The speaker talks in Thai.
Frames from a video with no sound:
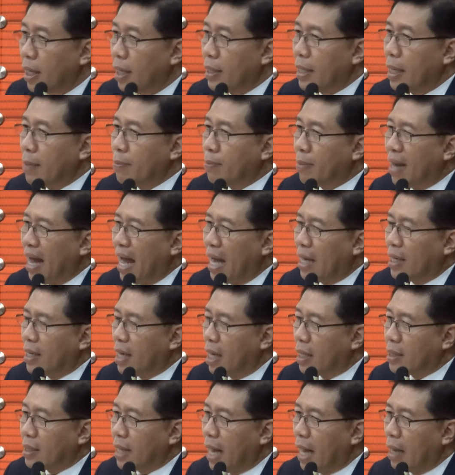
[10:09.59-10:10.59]
แล้วได้แบรน
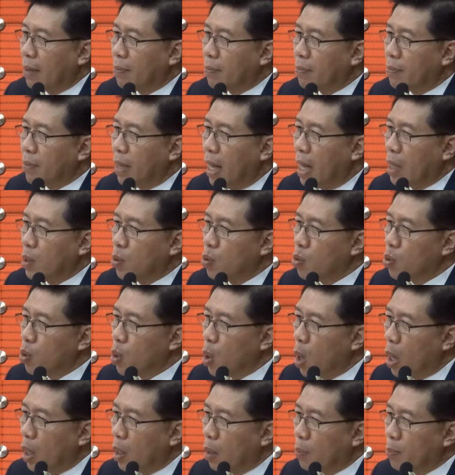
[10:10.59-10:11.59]
ด์ดังๆอายุ
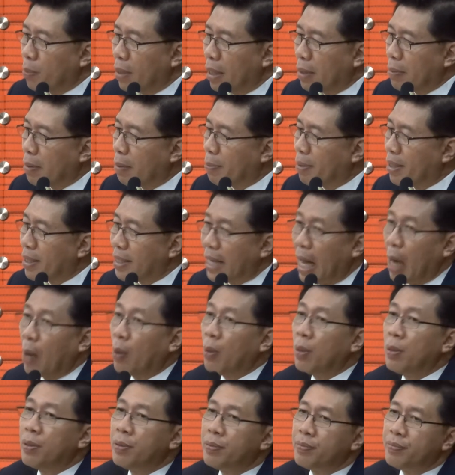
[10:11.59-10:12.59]
100 กว่าปีมาเป็นแถ
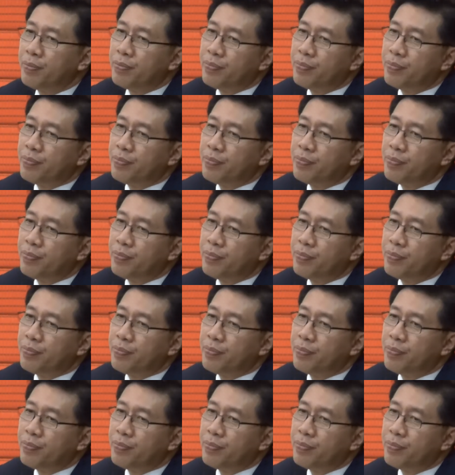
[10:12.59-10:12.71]
ว